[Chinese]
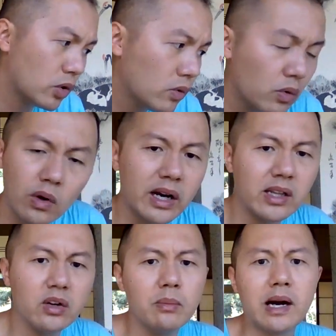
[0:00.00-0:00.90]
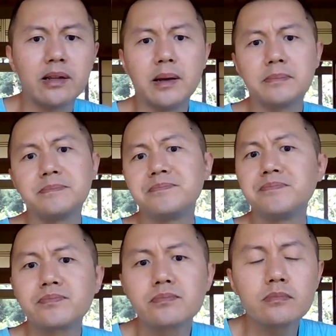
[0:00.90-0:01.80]
中国很流氓的，
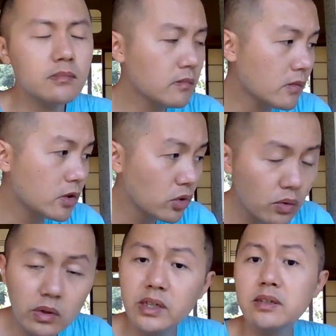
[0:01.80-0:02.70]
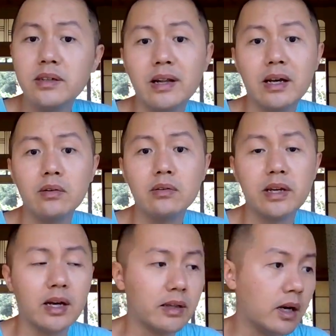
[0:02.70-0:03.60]
中国一直以来都是
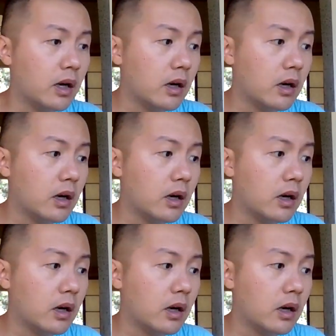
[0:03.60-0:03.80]
这样的。